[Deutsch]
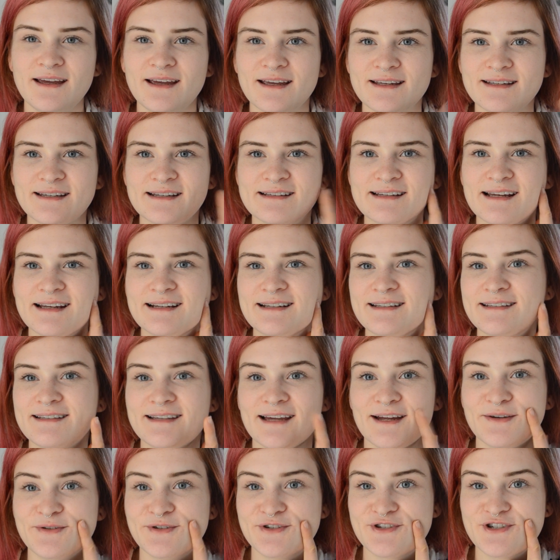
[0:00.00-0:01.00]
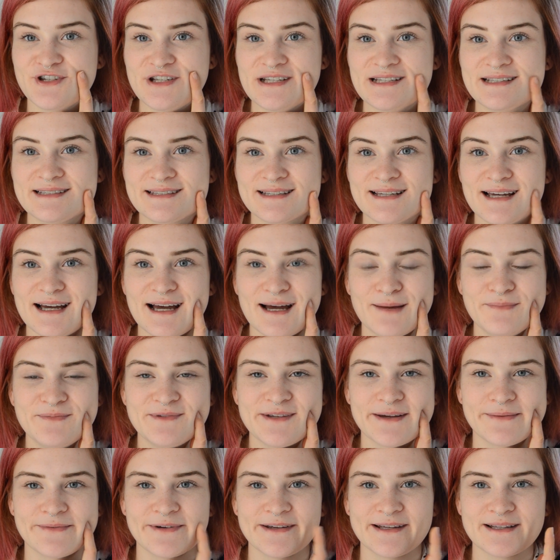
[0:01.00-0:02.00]
Ich hätte eigentlich gern noch Cheeks
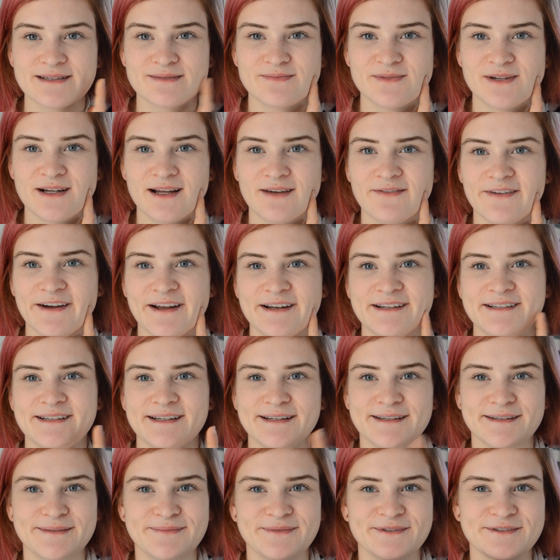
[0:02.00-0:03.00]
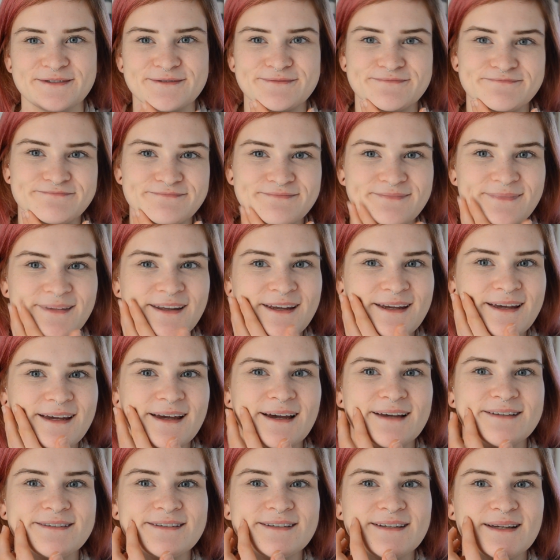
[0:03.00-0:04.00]
gehabt, aber jetzt mittlerweile denke ich mir so, hm,
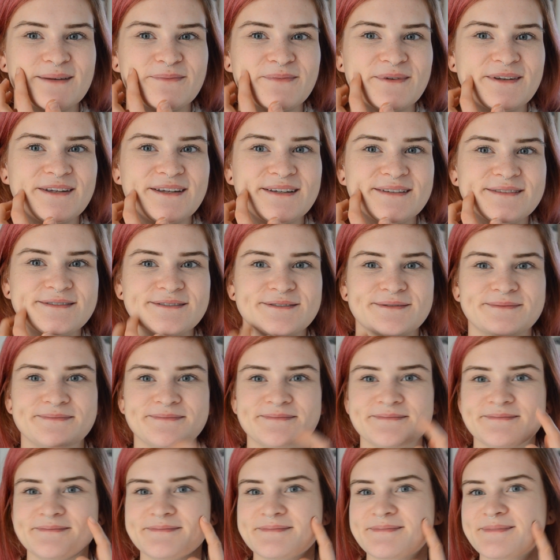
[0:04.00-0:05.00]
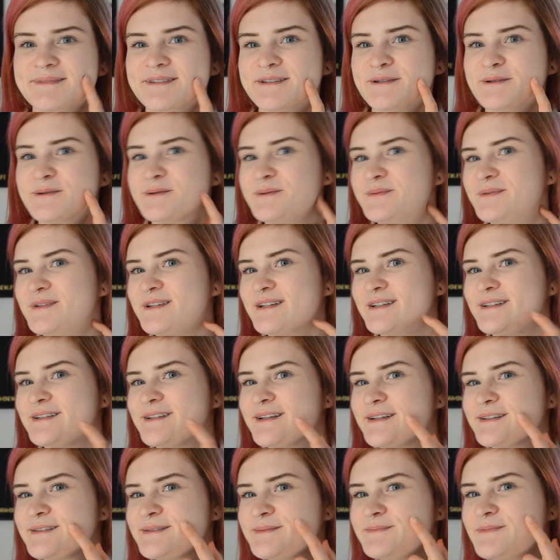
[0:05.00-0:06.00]
also ich habe hier so Grübchen,
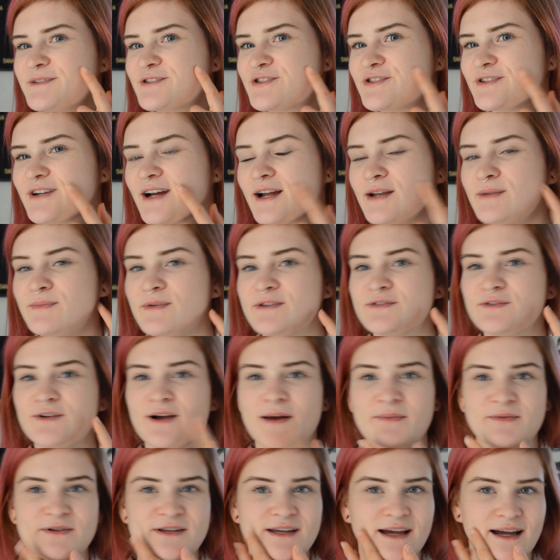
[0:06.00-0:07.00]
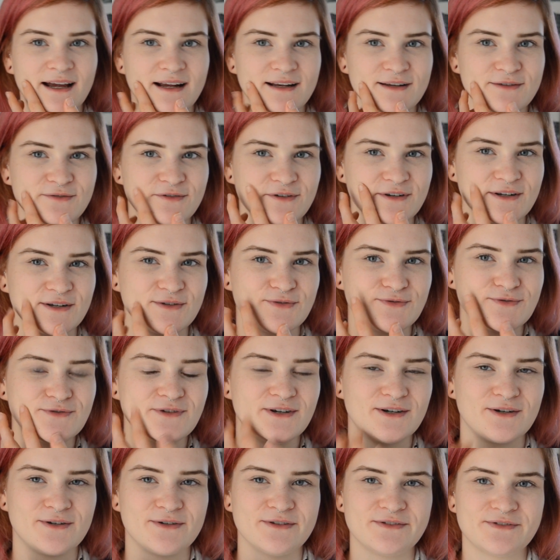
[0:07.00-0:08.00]
da sieht man schon gar nicht mehr so, habe ich ja eigentlich von
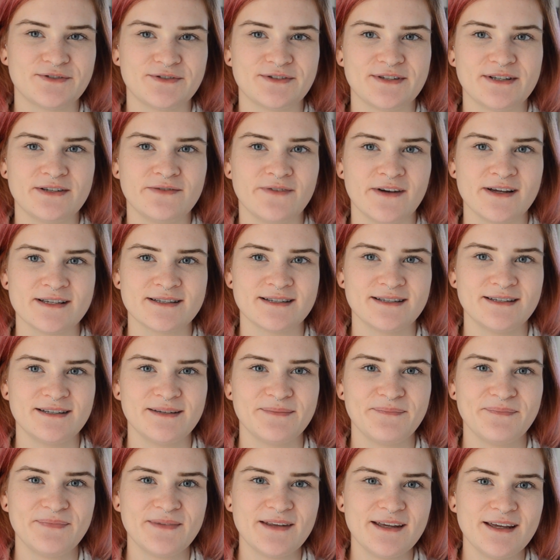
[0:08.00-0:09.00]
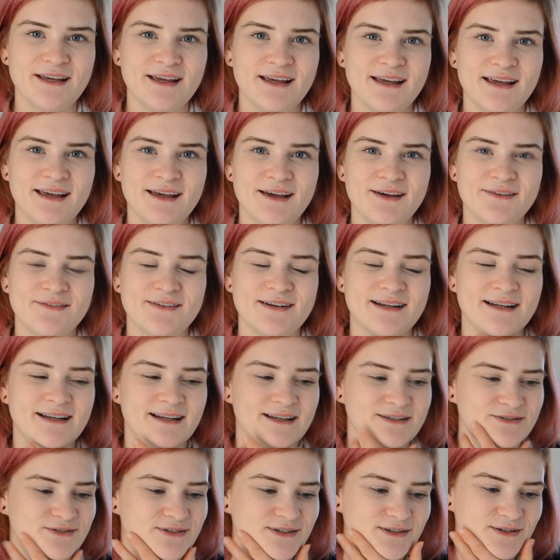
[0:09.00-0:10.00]
Natur aus und ich weiß nicht, wenn dann
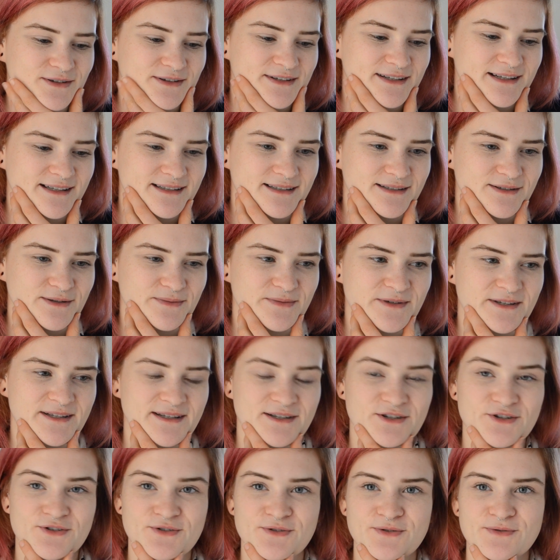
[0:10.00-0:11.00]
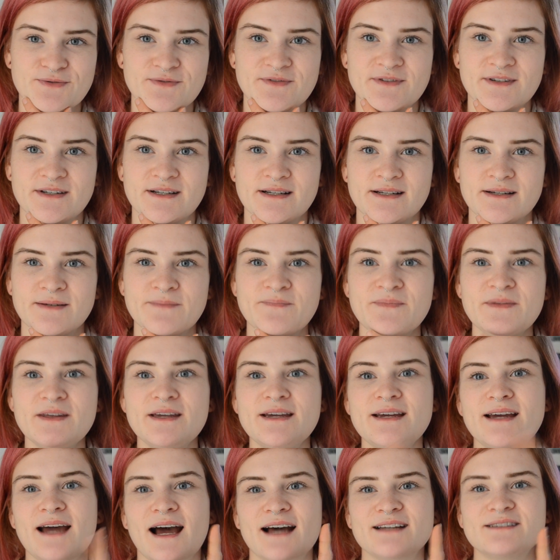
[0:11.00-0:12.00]
da so die Löcher sind, ob ich das schön finde.
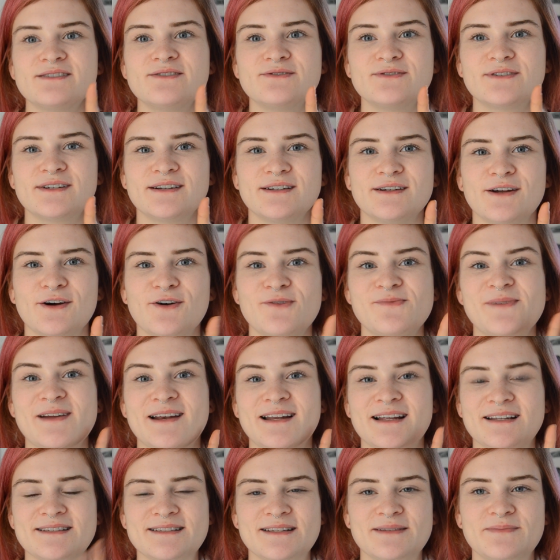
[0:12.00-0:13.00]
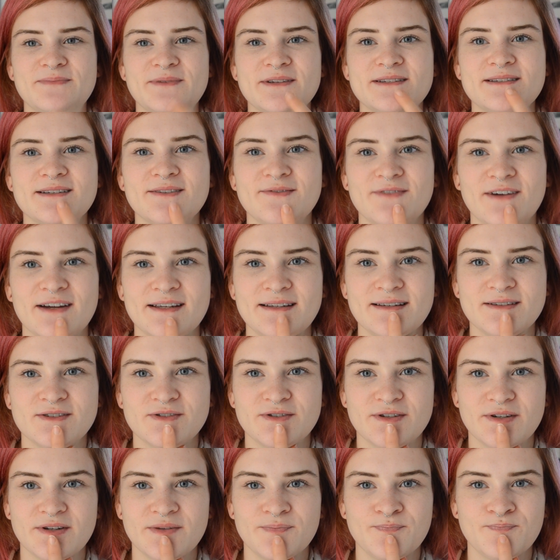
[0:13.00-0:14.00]
Ach so, genau, mein letztes Piercing war hier
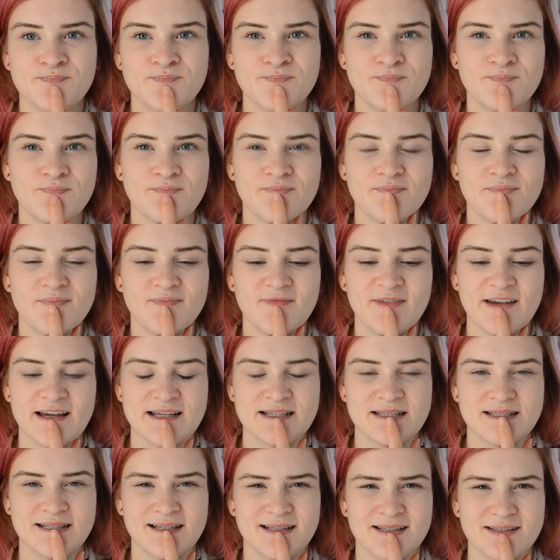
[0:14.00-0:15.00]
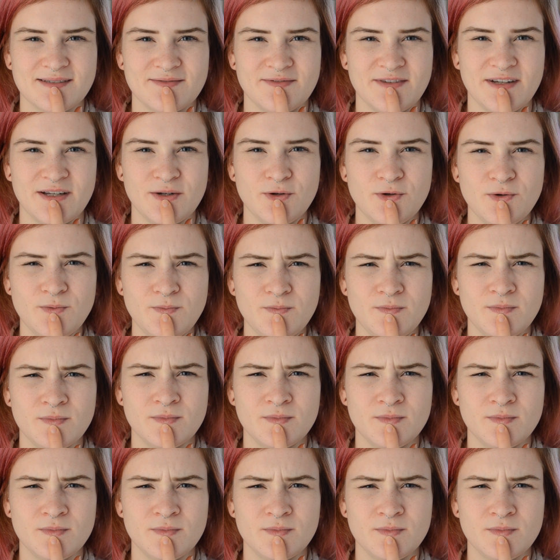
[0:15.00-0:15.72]
so ein, wie heißt denn das, Venom?